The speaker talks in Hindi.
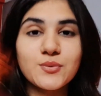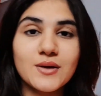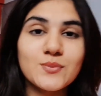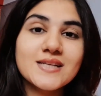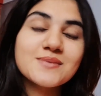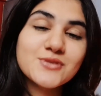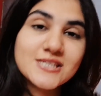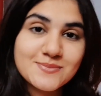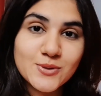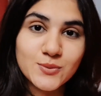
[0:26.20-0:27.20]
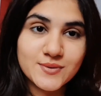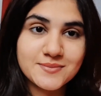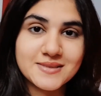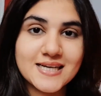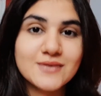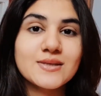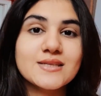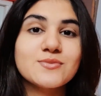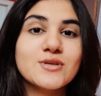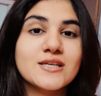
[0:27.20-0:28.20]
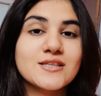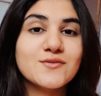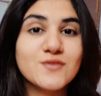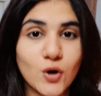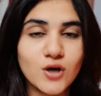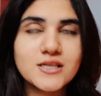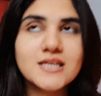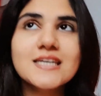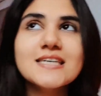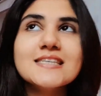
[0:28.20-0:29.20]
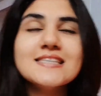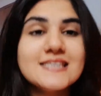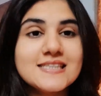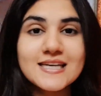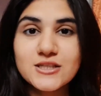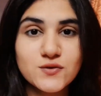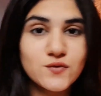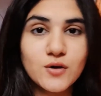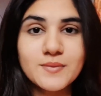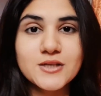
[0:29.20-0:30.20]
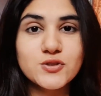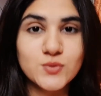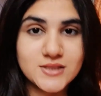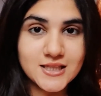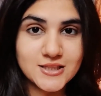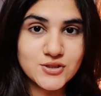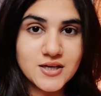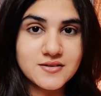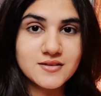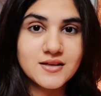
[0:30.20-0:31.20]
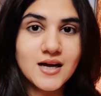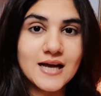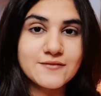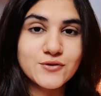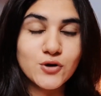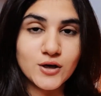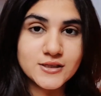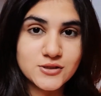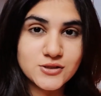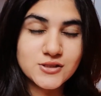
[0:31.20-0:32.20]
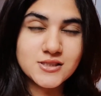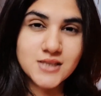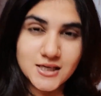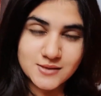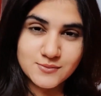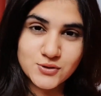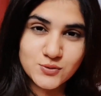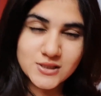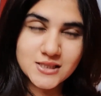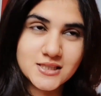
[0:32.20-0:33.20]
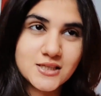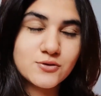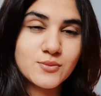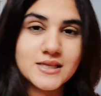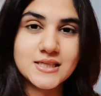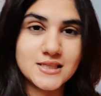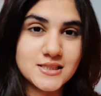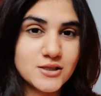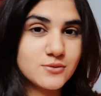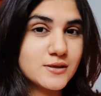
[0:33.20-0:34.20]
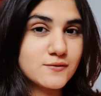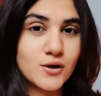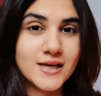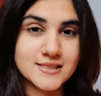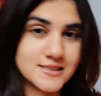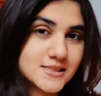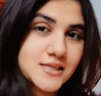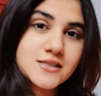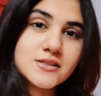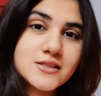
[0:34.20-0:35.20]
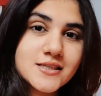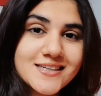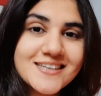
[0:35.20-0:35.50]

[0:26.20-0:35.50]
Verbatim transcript: वेलकम टू एक्सप्लोर विद वीरा एंड वेलकम टू अनदर व्लॉग सीन ये है कि जो व्लॉग मैंने शूट किया था चांद रात का एफ गॉड की उसकी स्टार्टिंग भी शूट करनी है वो मैंने की नहीं थी और मैंने व्लॉग ऐसे ही स्टार्ट कर दिया था